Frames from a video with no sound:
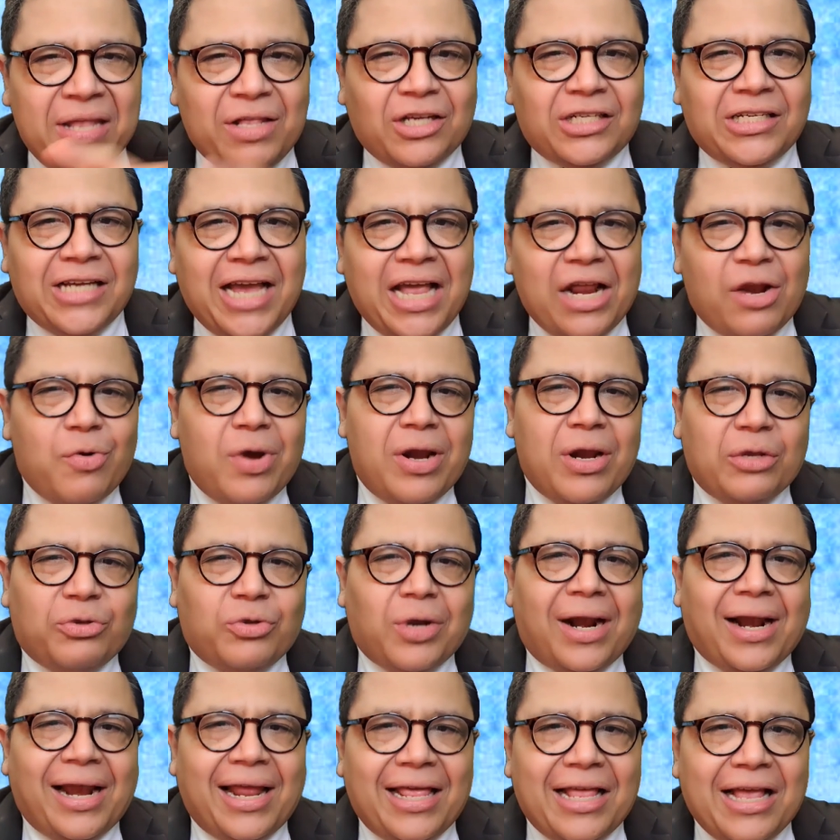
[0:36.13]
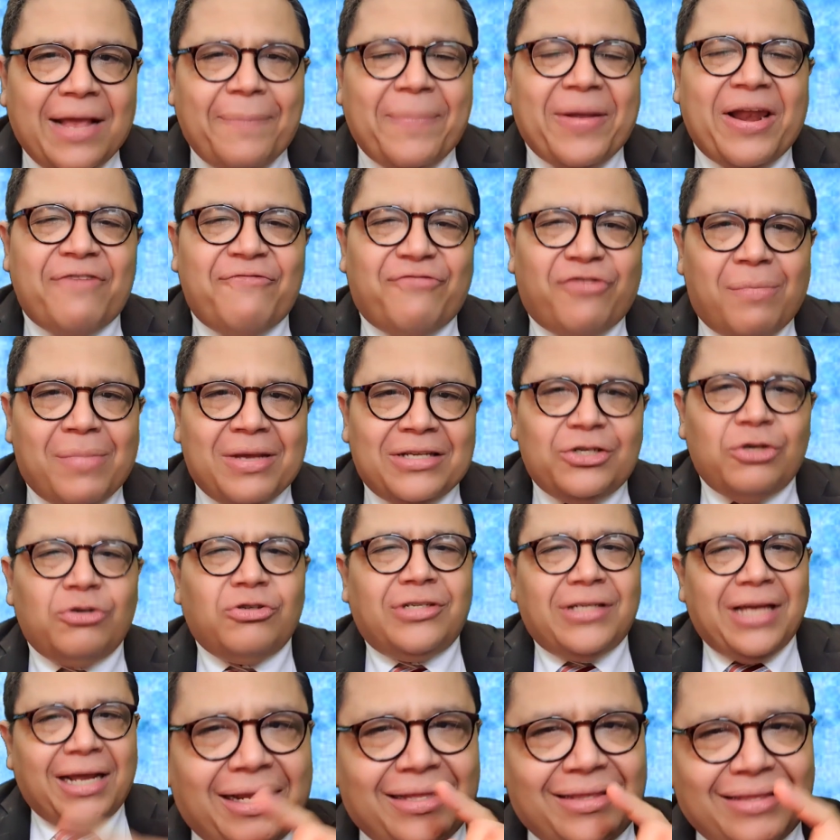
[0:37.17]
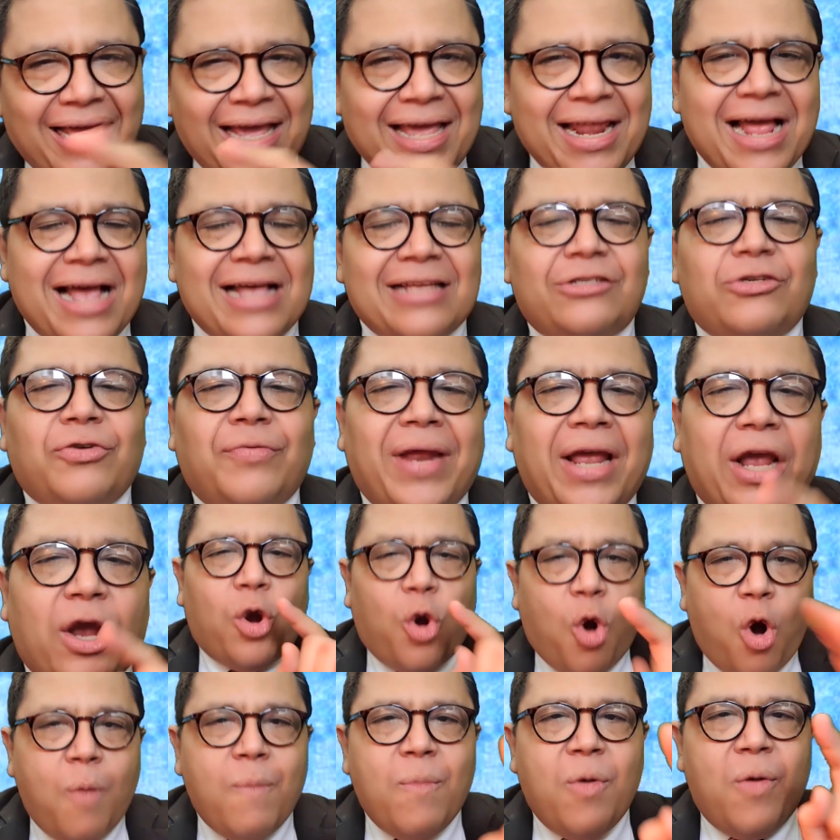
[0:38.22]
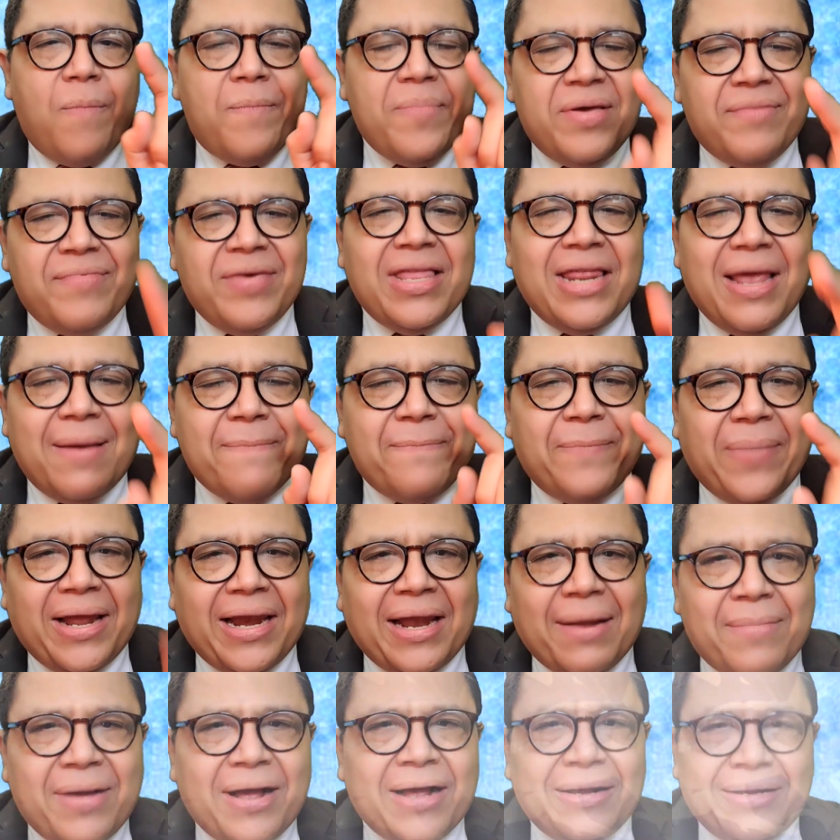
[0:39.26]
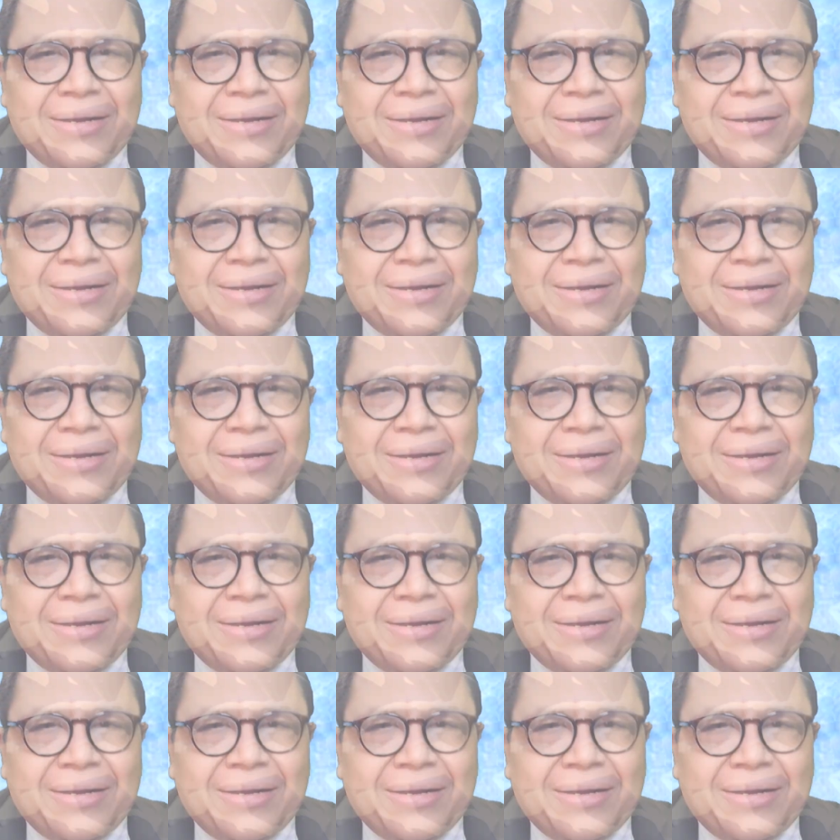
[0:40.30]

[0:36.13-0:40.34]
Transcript: a seguirnos en nuestras redes para información certera sobre cómo vivir en Panamá.